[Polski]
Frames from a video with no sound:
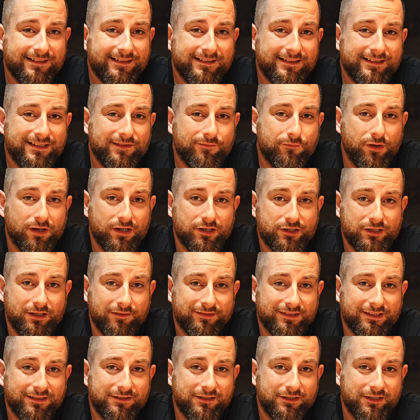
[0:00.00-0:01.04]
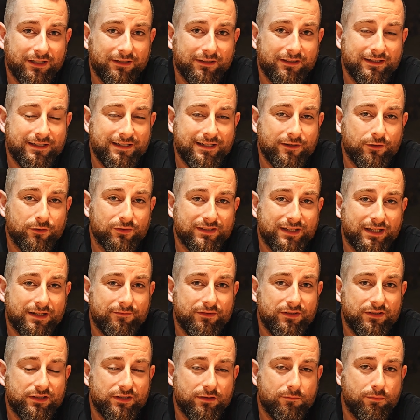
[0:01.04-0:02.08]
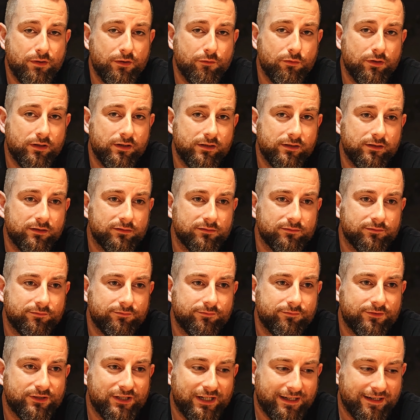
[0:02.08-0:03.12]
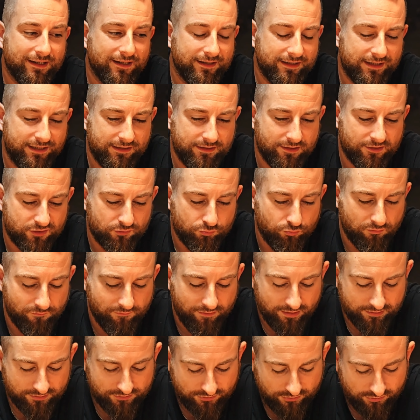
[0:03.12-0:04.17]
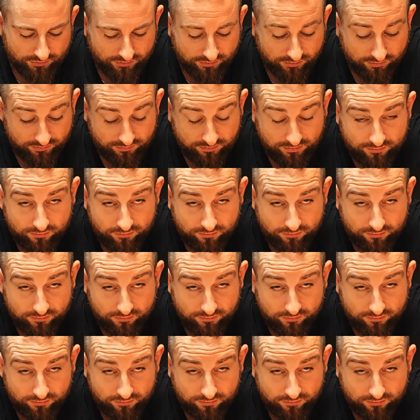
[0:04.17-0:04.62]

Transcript: e, zwłaszcza wtedy, kiedy jego serwisy były w Czechach i na Słowacji,